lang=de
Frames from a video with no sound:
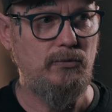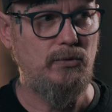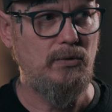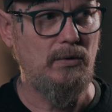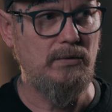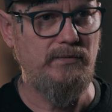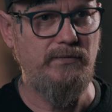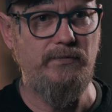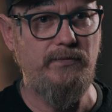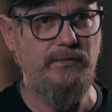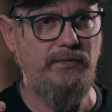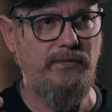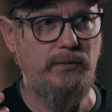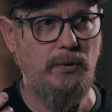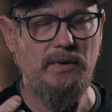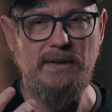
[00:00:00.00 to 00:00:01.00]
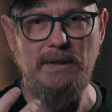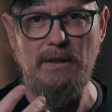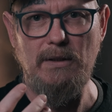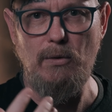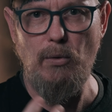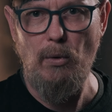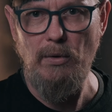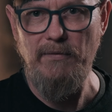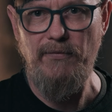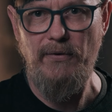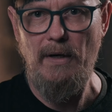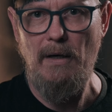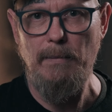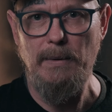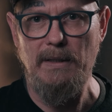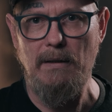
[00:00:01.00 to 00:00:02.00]
dort wird sich
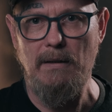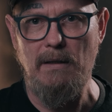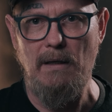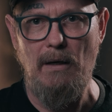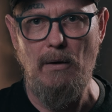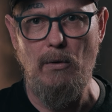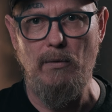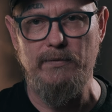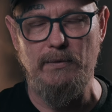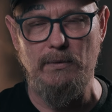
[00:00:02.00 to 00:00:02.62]
Grundfarbe gekauft